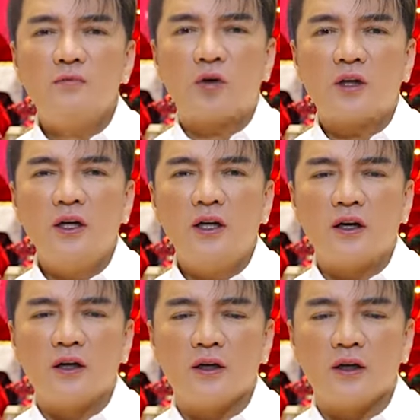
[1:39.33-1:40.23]
một cái
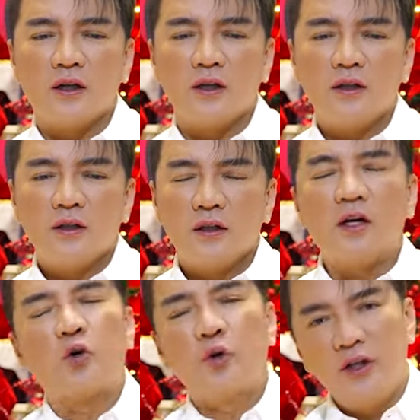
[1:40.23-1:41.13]
lời uh,
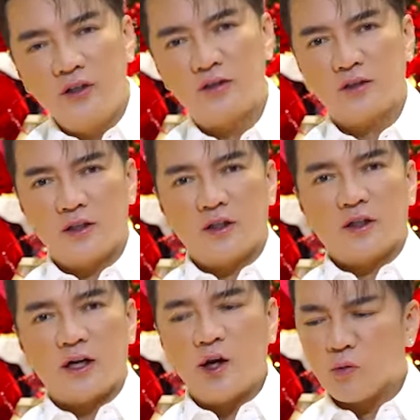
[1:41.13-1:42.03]
lời khuyên
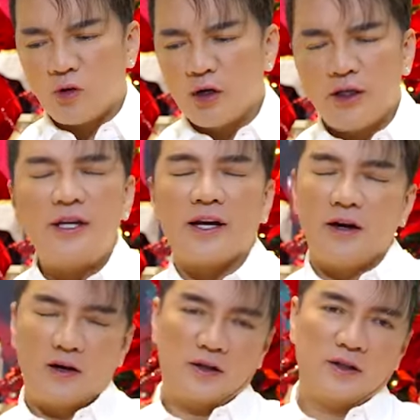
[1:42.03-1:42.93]
anh không có ý dạy
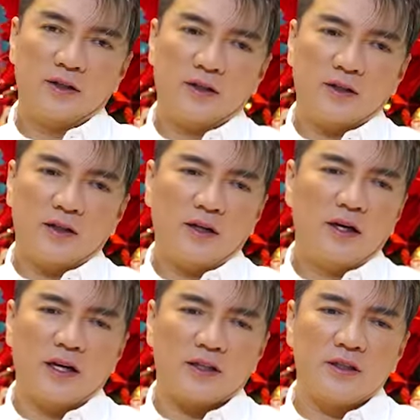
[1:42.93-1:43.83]
đời hay
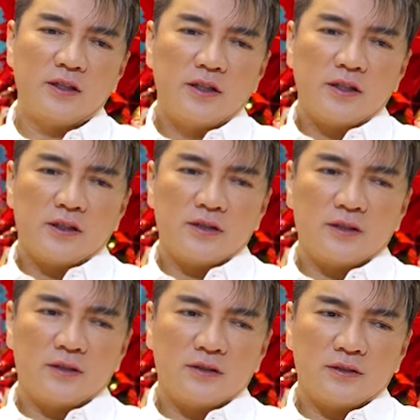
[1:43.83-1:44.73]
là
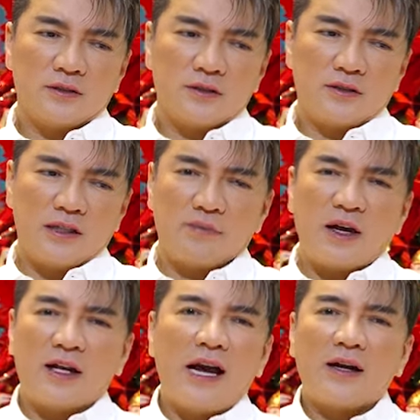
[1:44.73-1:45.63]
uh, làm
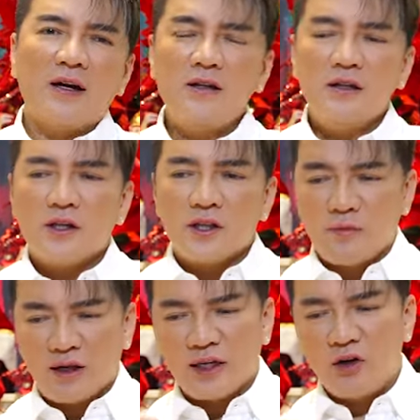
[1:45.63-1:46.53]
thầy ai hết
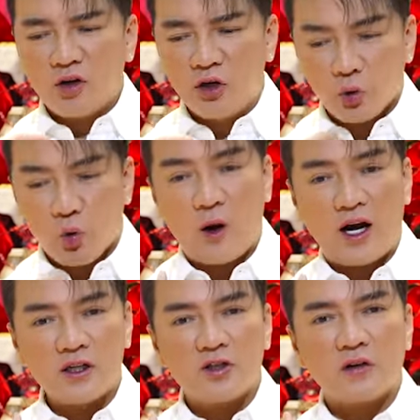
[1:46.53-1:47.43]
nhưng mà anh thấy nó có hiệu
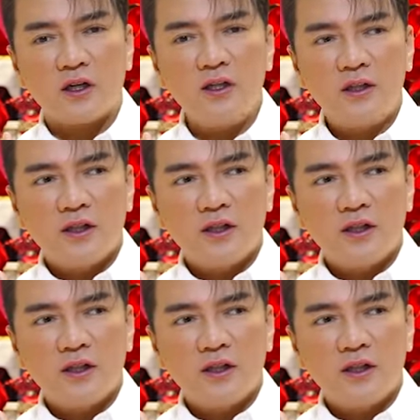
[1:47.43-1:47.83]
quả cho cái